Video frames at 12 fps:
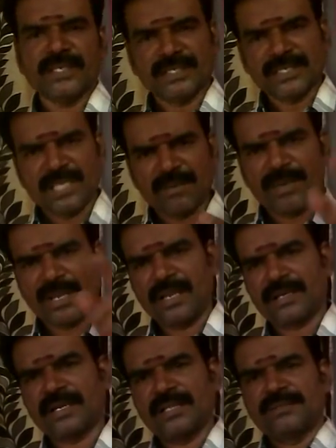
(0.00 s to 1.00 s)
நிச்சயமாக
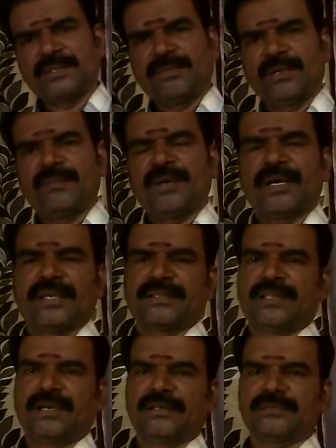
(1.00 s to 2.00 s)
லக்னாதிபதி பலமாக
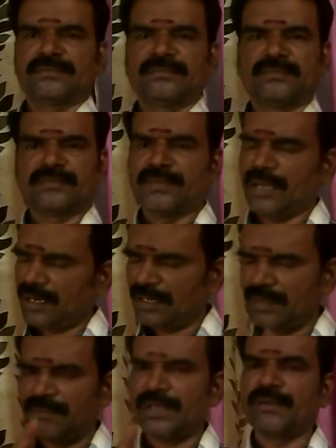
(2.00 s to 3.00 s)
இருந்தால்
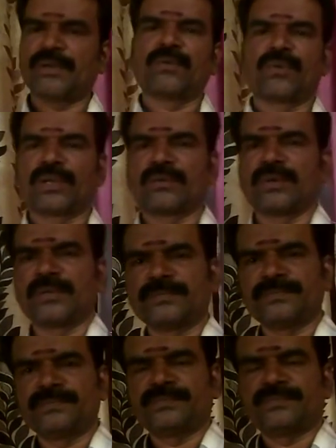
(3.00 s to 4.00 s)
நல்ல விளைவுகள் உங்களுக்கு வரும்